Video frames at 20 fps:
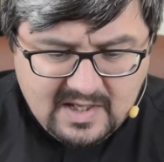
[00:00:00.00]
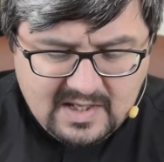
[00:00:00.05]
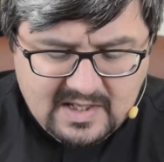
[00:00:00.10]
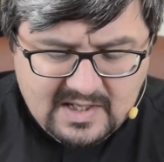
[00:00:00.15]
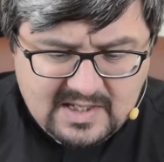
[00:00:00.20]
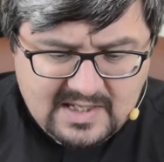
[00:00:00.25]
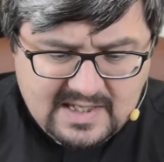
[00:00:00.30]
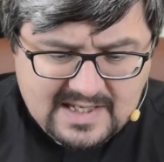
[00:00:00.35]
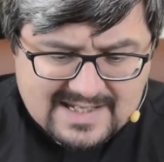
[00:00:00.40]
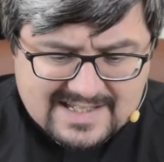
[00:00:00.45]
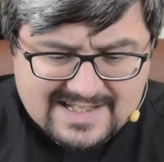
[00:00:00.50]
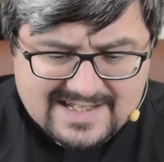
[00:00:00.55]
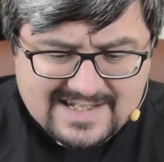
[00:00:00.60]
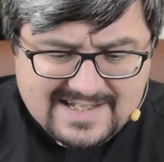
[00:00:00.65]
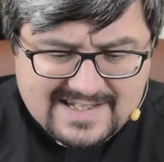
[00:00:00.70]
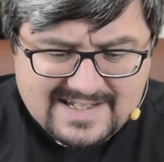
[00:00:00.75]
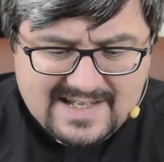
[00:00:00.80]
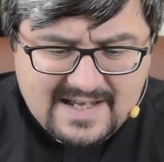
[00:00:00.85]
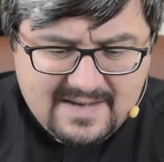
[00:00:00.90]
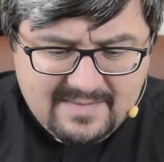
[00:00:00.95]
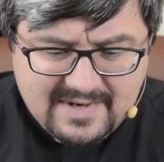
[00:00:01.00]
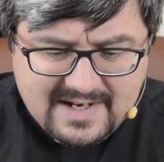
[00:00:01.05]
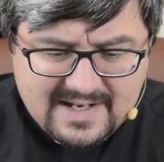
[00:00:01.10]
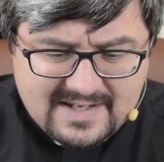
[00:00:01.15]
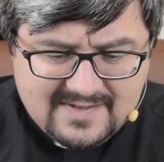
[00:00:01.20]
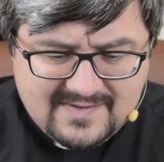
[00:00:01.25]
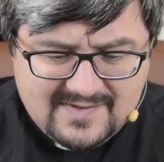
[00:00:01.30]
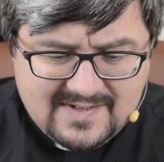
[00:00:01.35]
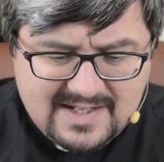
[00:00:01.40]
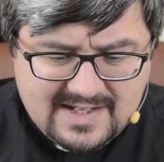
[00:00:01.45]
И если семь
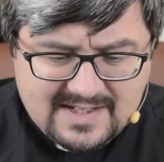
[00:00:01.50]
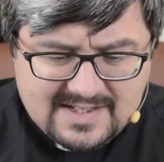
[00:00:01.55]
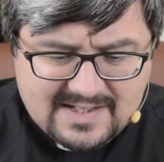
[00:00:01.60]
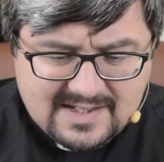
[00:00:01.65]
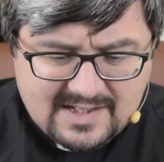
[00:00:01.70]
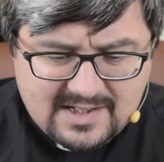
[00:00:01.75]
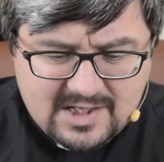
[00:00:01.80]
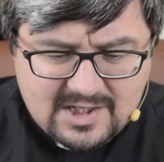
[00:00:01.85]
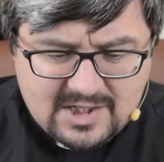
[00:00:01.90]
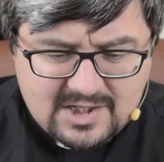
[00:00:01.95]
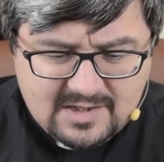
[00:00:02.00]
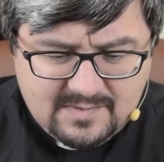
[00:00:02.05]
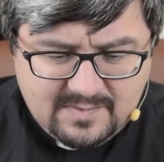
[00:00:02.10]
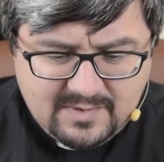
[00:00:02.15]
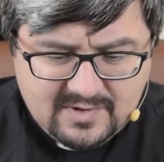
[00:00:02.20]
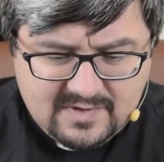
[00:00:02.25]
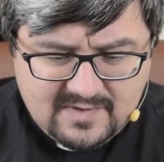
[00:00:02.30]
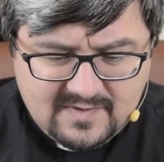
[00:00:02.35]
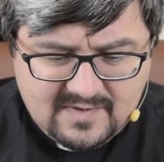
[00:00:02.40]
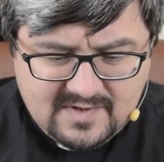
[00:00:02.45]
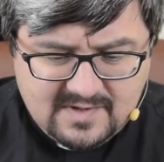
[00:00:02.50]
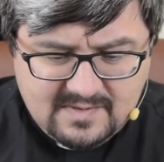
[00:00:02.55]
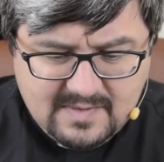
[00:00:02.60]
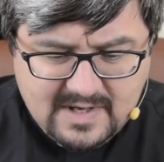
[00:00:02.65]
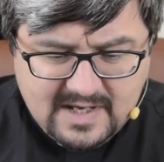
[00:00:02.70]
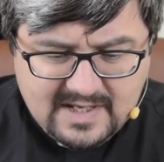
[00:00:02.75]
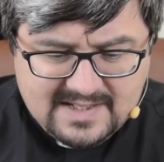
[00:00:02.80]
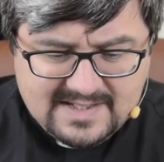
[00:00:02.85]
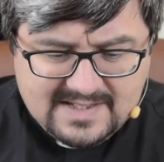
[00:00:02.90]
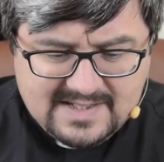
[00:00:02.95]
раз в день согрешит против
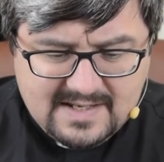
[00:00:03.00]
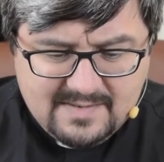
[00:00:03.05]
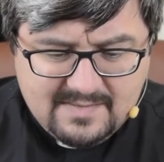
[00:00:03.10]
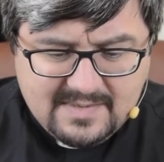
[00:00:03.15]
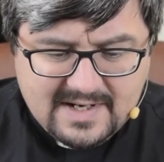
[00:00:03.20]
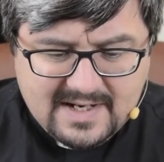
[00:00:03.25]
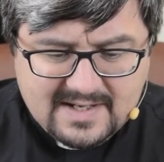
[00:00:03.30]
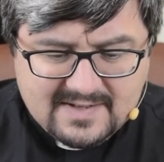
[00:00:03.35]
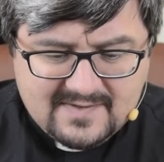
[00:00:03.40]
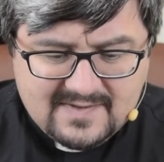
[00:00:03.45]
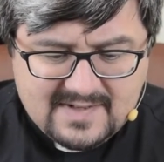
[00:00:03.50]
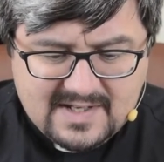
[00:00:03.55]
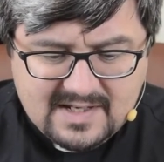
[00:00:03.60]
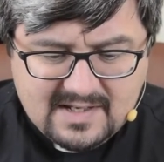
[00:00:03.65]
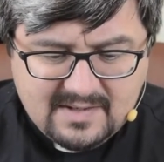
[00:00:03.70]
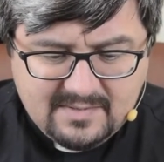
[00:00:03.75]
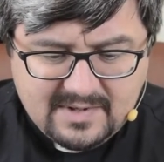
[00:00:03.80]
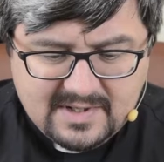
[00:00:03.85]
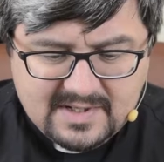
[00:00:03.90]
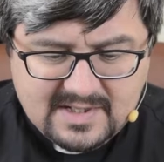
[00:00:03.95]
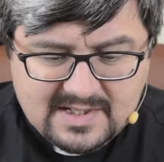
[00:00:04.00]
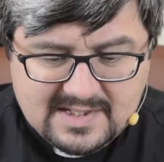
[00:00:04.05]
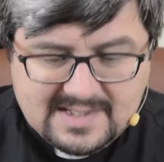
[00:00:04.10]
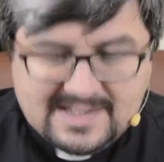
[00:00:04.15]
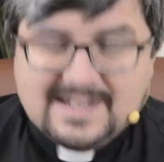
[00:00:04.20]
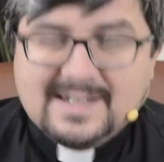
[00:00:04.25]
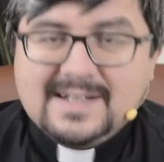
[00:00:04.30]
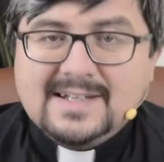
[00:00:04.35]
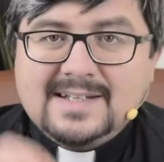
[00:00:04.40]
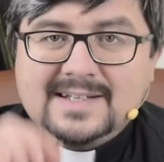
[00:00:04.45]
тебя, и семь раз в день
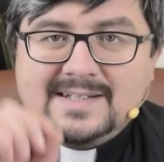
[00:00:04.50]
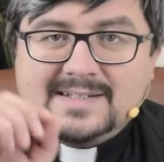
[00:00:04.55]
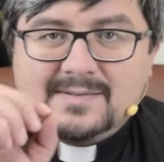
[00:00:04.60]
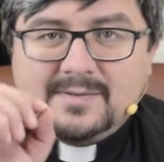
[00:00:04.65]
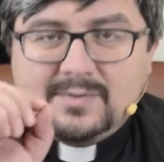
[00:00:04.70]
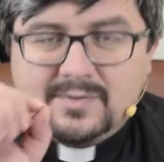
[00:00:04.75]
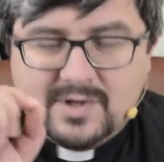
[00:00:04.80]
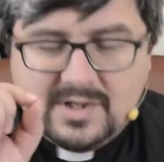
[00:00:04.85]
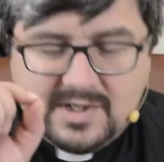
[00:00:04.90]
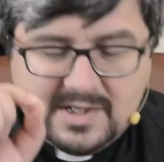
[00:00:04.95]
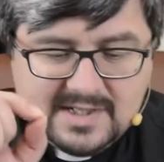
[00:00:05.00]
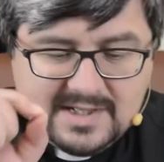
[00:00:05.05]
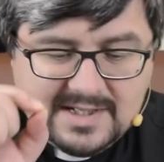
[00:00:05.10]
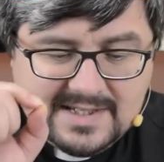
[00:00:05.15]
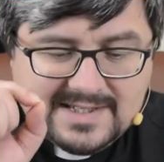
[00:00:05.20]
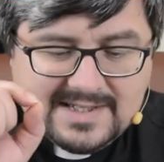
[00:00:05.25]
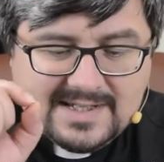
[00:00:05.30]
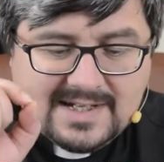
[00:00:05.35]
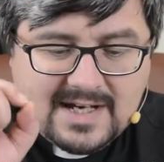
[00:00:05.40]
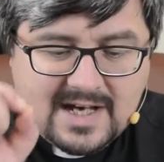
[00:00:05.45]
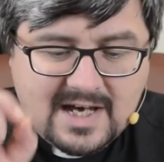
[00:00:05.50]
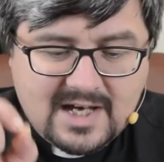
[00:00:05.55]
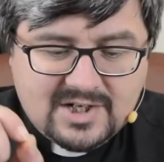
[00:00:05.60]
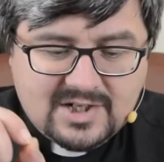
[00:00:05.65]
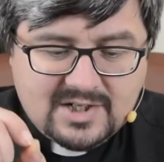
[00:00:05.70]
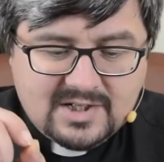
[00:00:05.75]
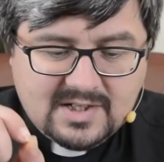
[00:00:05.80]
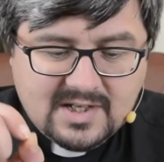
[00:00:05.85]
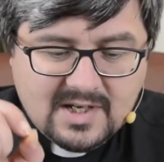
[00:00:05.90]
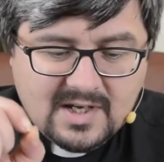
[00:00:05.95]
обратится, и слушайте, и
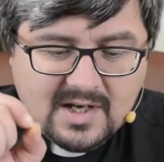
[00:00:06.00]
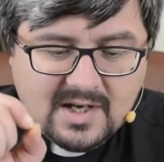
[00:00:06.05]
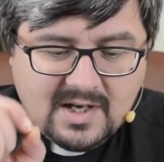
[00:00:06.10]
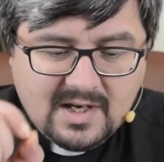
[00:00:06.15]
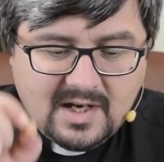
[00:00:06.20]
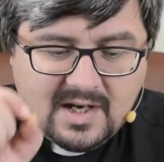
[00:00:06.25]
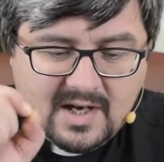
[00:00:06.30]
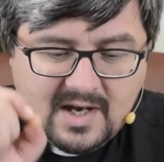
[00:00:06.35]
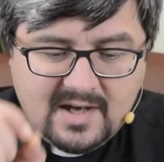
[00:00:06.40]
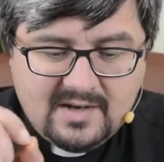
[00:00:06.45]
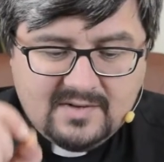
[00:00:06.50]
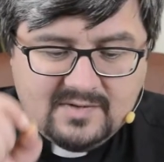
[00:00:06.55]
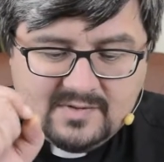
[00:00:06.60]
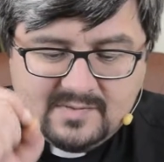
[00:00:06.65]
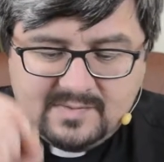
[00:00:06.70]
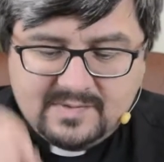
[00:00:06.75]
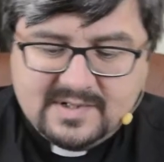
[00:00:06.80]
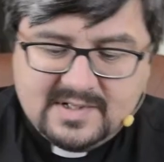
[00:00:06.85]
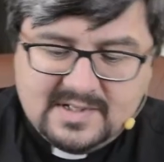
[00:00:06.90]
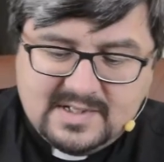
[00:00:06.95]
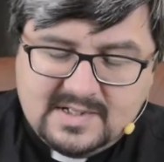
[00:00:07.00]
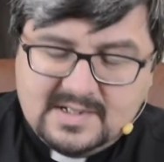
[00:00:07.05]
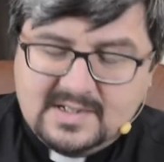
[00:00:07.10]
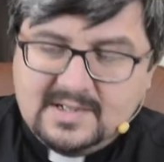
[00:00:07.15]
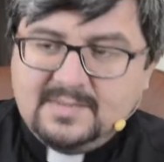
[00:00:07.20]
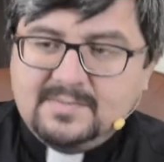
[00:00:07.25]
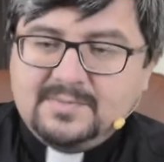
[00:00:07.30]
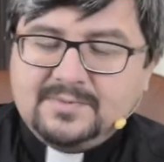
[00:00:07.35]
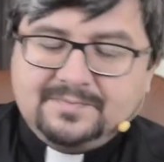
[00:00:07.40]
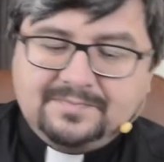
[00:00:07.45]
скажет, каюсь, прости
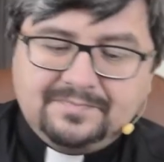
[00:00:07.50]
ему.